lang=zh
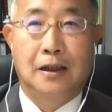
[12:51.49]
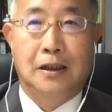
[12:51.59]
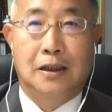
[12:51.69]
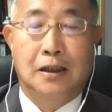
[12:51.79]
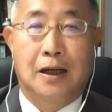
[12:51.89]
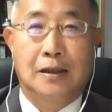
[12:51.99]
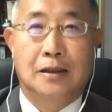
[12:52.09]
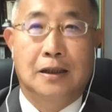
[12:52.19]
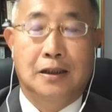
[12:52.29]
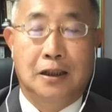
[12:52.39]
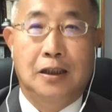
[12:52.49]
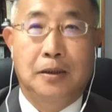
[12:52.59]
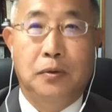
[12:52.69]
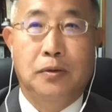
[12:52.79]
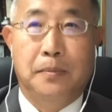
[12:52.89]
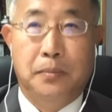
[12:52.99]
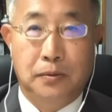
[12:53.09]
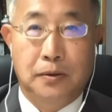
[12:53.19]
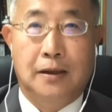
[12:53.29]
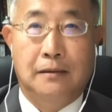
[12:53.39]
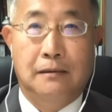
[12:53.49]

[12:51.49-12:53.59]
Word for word: 已经开始在进一步的铺陈，